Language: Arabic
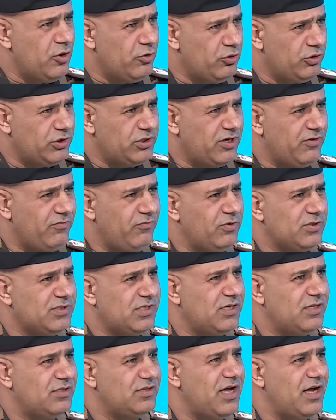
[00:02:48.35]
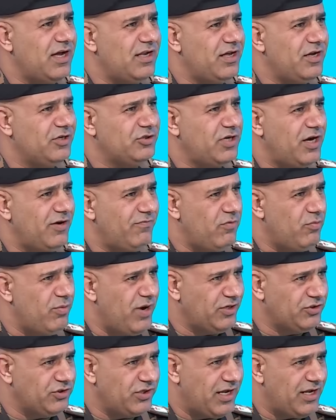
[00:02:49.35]
يشرف وزير الداخلية إشراف
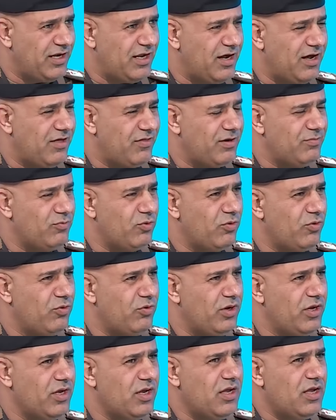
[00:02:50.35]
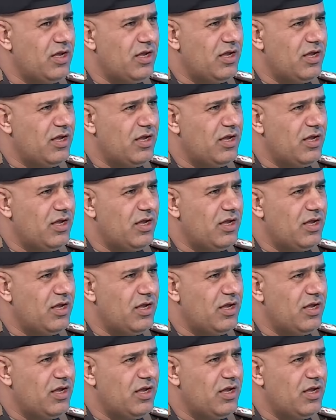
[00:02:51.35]
مباشر على هذا الموضوع